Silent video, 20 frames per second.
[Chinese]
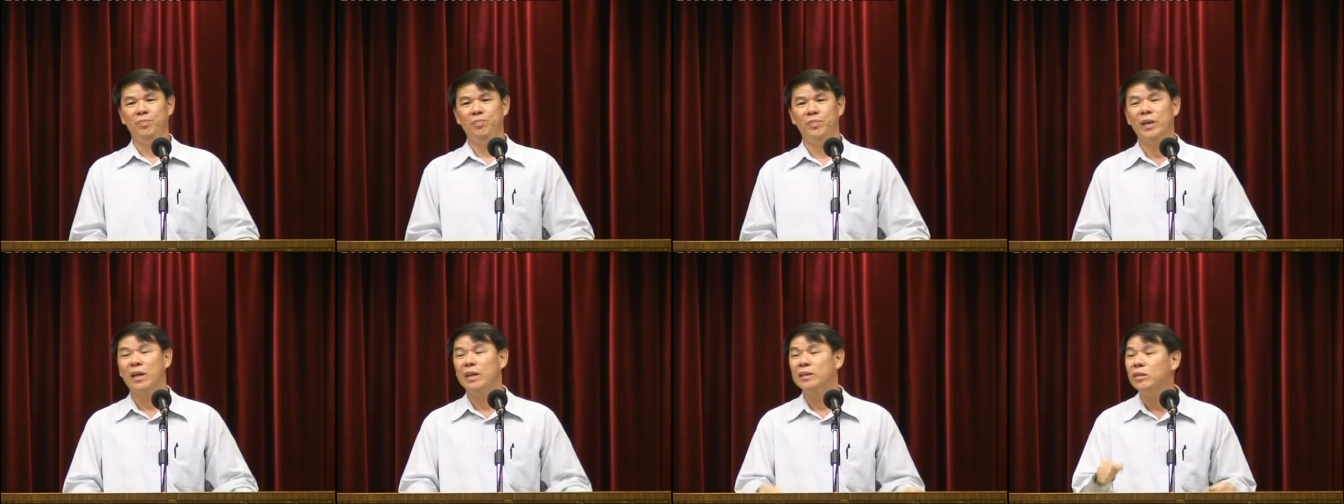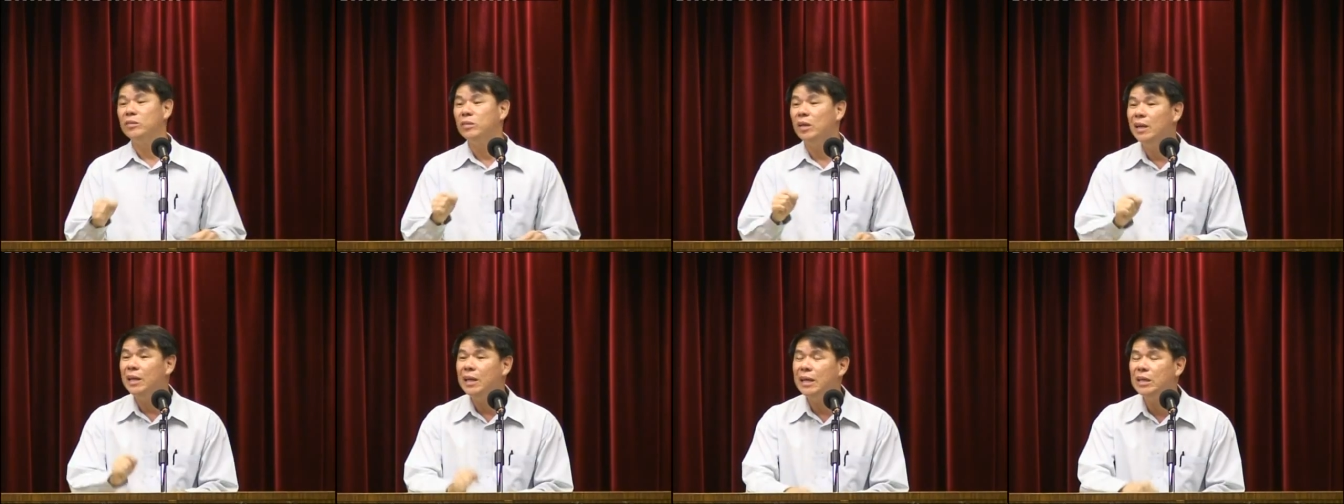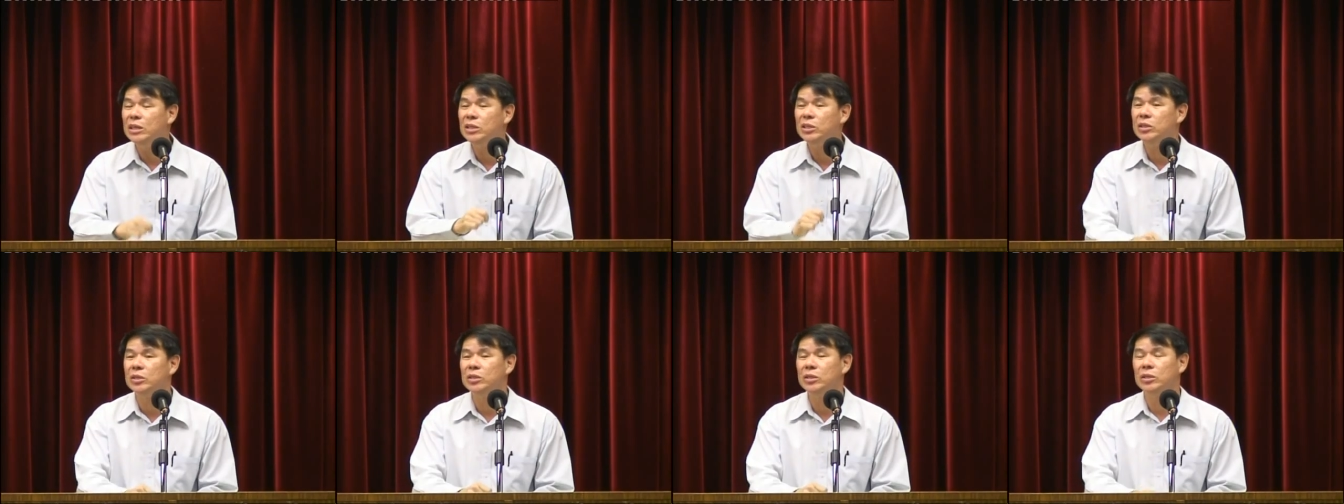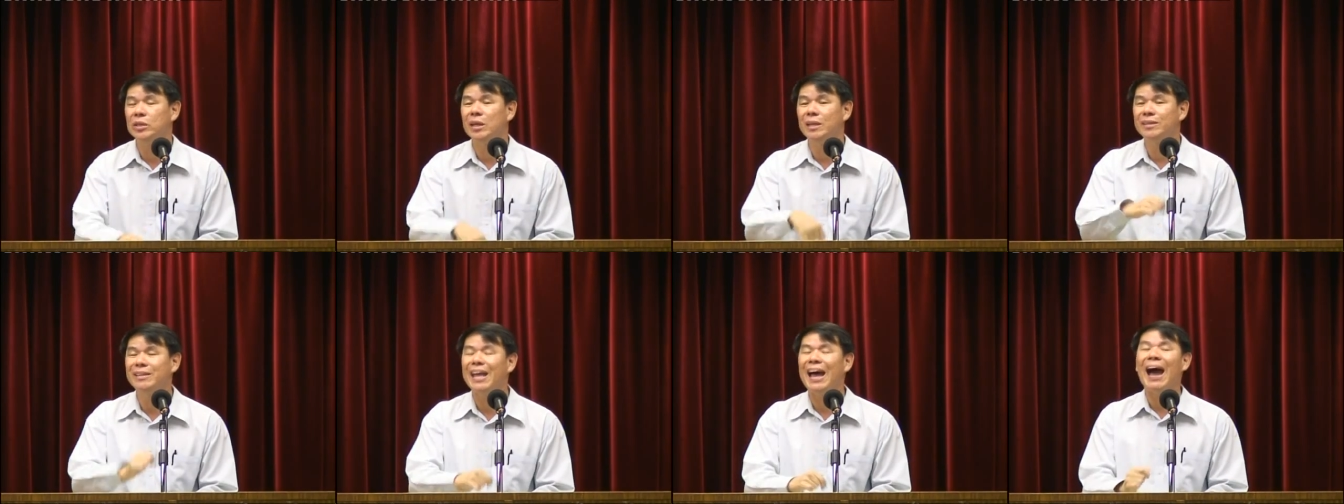这个叫做历史
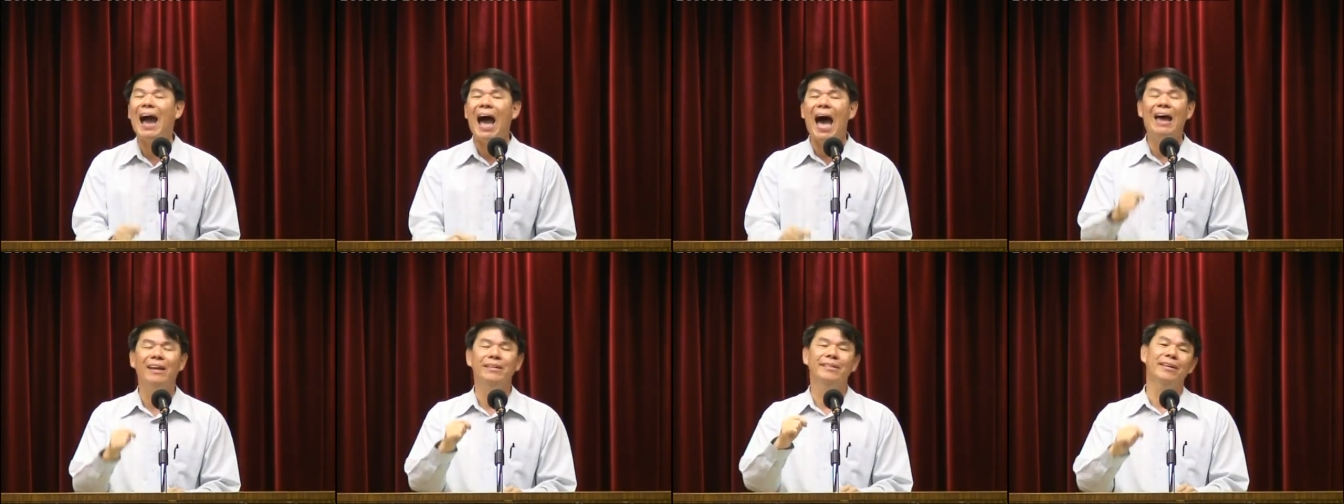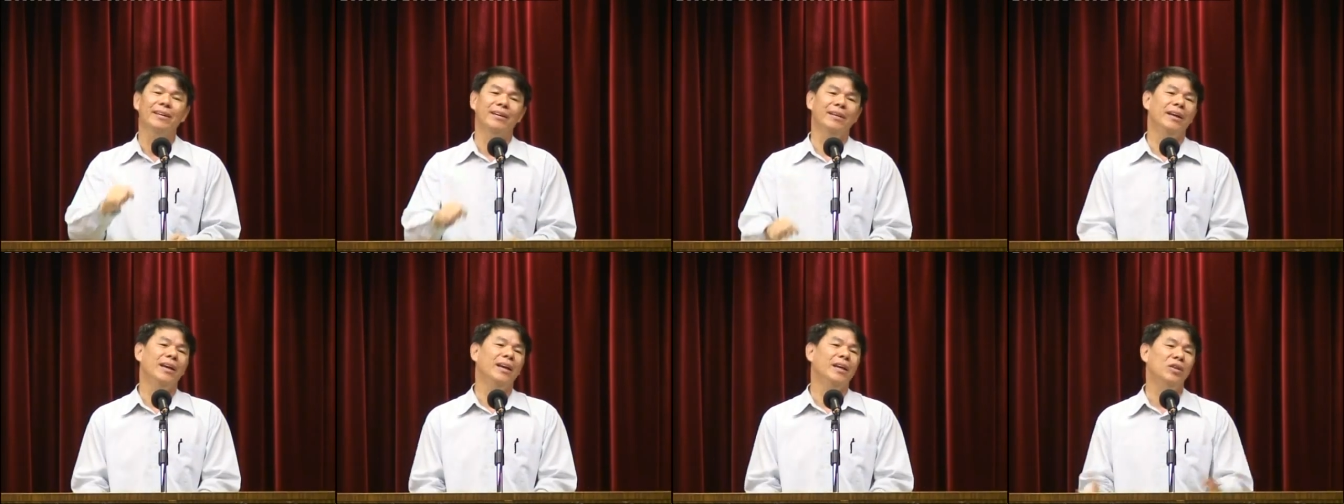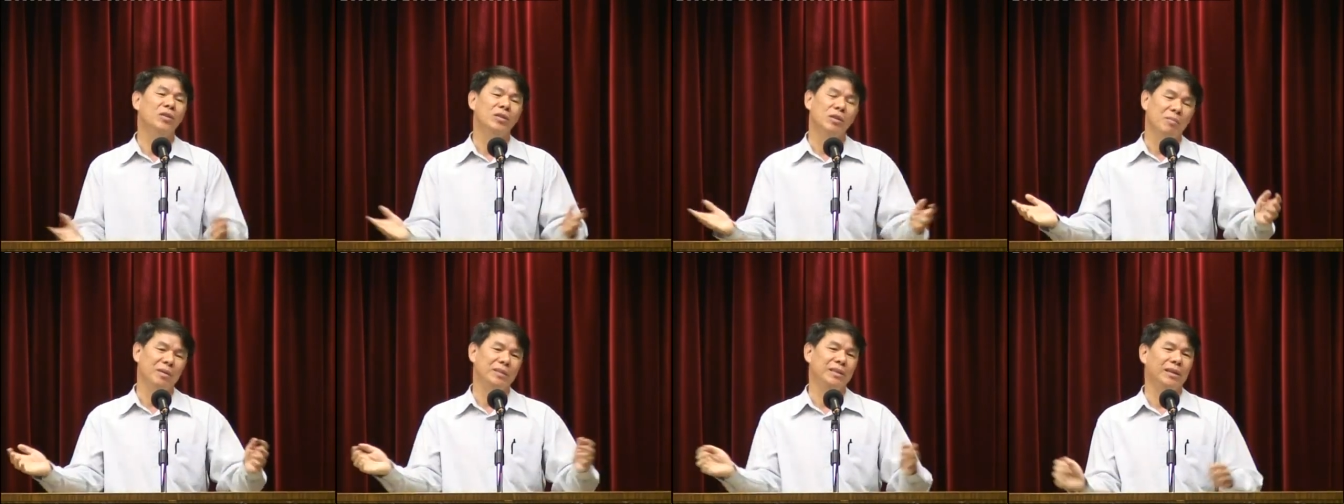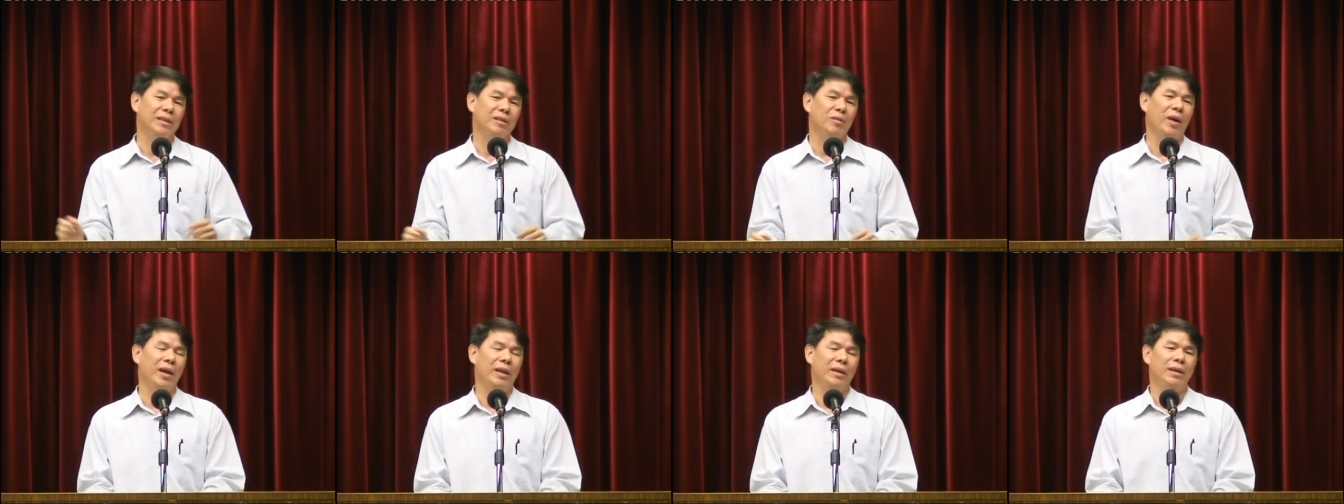的档案了，有什么奇
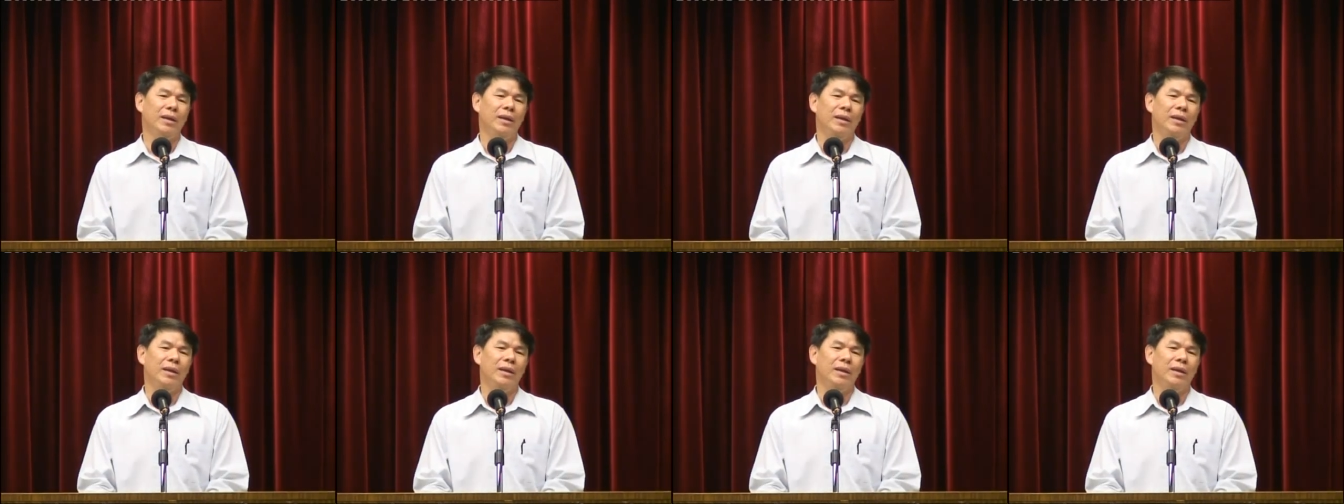怪？